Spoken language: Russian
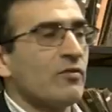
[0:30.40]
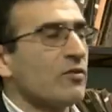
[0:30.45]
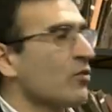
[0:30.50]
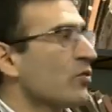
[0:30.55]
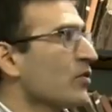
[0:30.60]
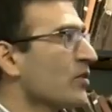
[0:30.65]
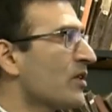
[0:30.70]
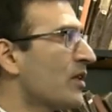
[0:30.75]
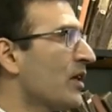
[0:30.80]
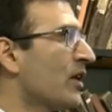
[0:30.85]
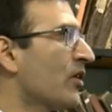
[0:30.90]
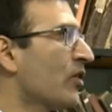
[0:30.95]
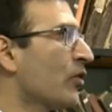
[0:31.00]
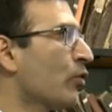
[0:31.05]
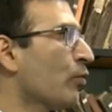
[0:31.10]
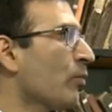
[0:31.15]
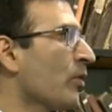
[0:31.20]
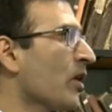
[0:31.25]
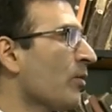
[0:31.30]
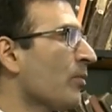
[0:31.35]
редких
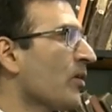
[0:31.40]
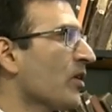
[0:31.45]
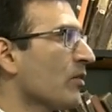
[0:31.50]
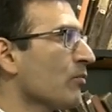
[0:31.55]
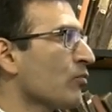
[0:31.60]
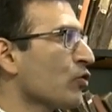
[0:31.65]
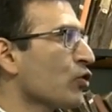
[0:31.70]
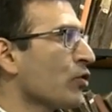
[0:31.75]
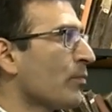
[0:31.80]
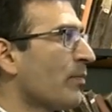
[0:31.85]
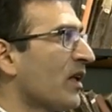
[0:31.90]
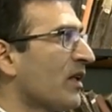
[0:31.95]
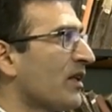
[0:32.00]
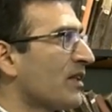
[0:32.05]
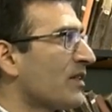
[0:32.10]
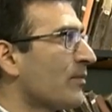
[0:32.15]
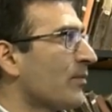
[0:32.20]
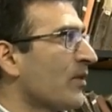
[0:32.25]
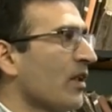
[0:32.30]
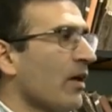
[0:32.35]
экземпляров, но под
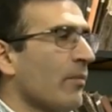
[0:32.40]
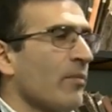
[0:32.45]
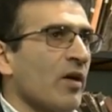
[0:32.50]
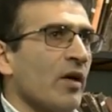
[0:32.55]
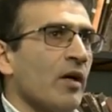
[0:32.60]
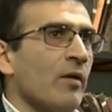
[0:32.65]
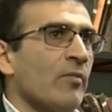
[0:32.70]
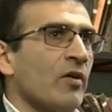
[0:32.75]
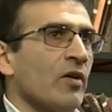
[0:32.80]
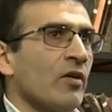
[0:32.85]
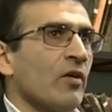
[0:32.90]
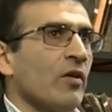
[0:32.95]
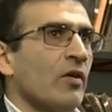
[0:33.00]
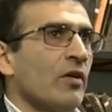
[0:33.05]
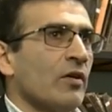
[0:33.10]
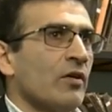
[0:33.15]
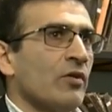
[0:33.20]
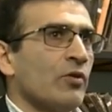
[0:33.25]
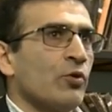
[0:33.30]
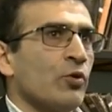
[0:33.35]
текстом арабских
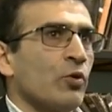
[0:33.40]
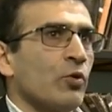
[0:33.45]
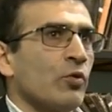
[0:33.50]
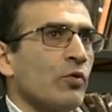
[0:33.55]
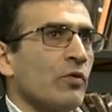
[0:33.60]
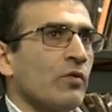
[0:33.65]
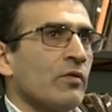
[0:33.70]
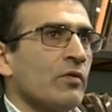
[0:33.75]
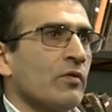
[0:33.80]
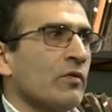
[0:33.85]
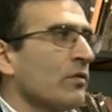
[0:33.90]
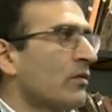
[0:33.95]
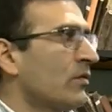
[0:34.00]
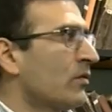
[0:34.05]
суфийских учений